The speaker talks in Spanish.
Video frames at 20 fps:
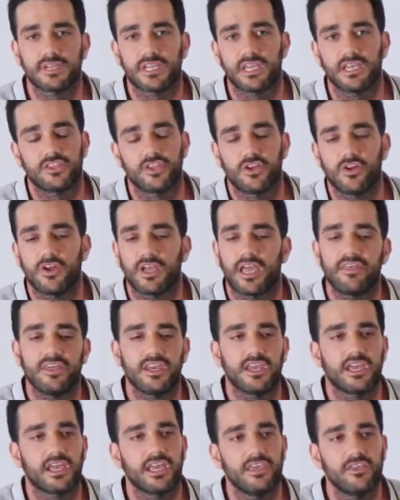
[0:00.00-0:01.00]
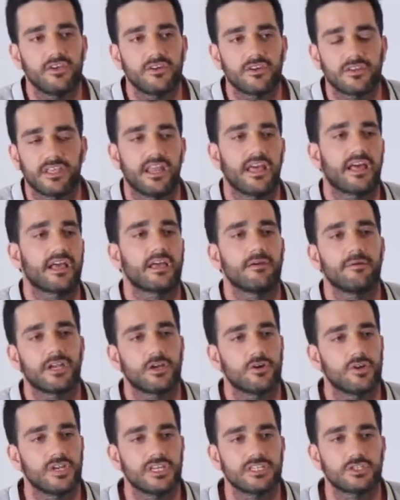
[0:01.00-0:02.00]
que todo lo que ha dirigido no tiene nada que ver
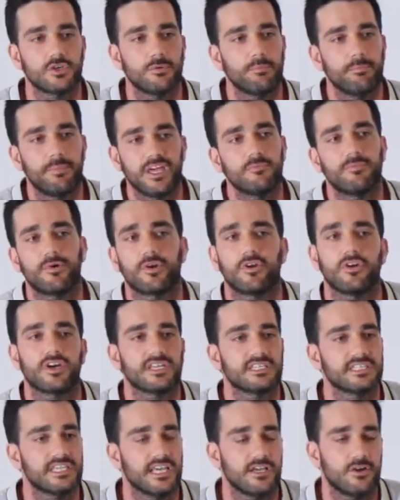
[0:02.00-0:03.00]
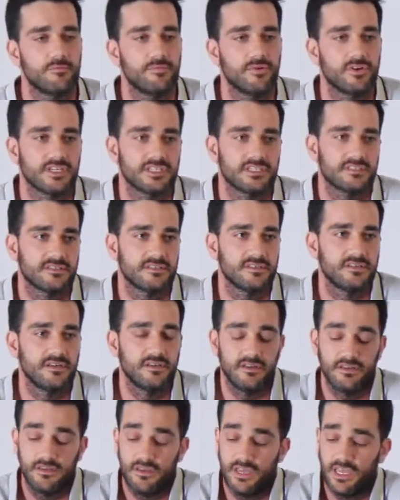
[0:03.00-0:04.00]
con eso, pero por lo que sea lo pones.
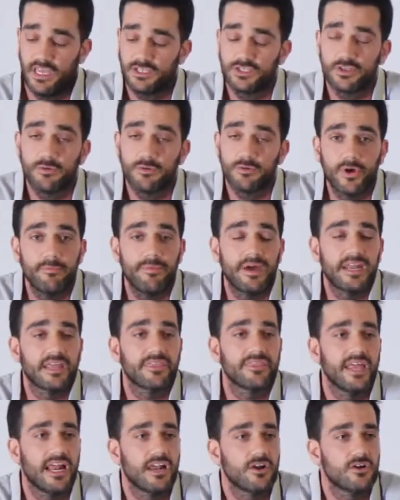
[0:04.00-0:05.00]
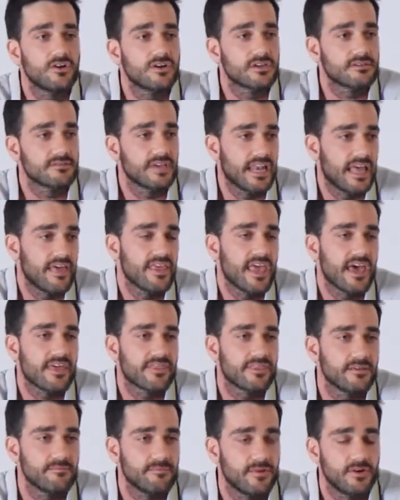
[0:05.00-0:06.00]
Esto puede parecer algo que nadie
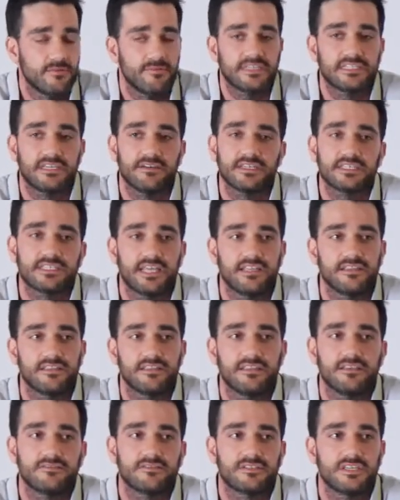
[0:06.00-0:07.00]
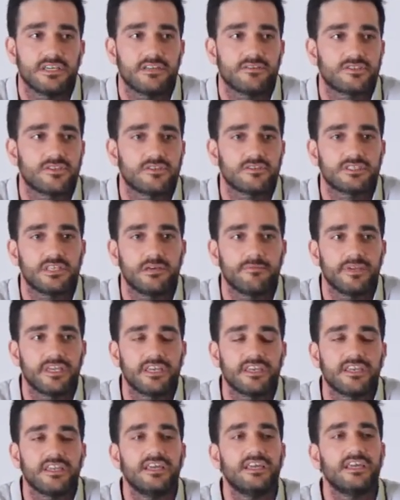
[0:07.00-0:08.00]
hace, pero pasa bastante. O sea, nosotros
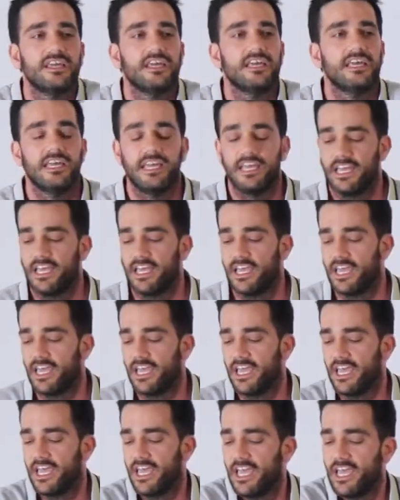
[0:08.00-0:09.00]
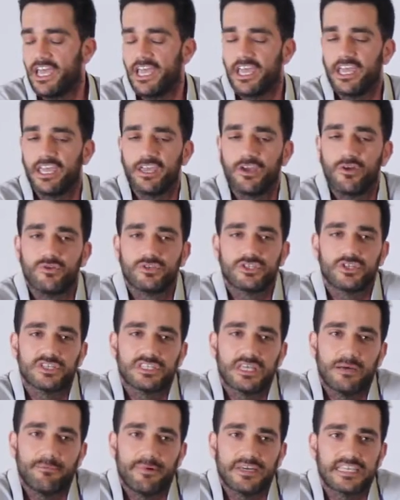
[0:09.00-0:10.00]
también, eh, incluso
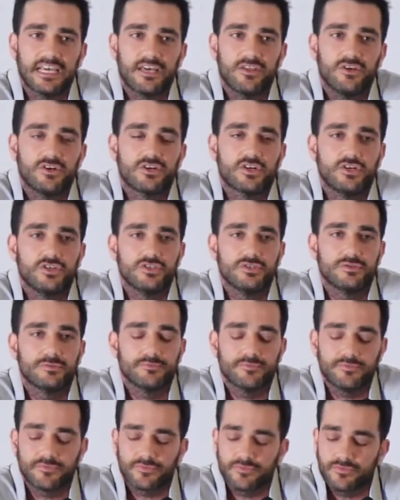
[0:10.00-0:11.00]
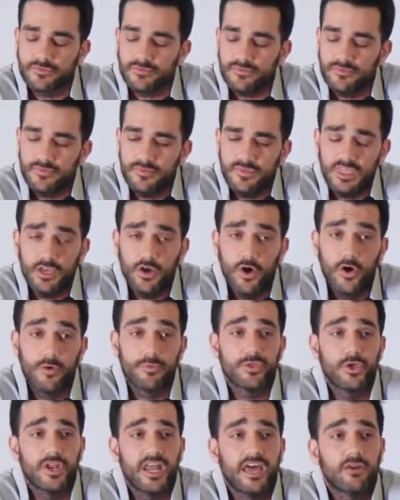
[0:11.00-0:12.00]
nos ha pasado con
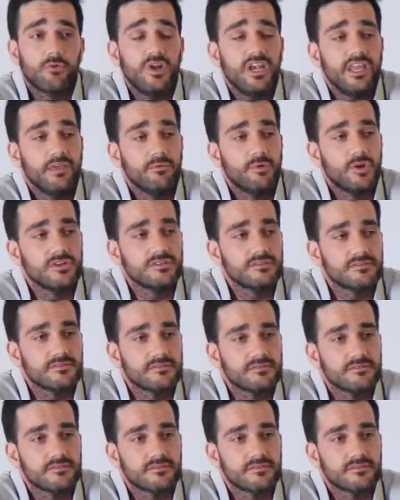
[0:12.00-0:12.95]
opcionar un libro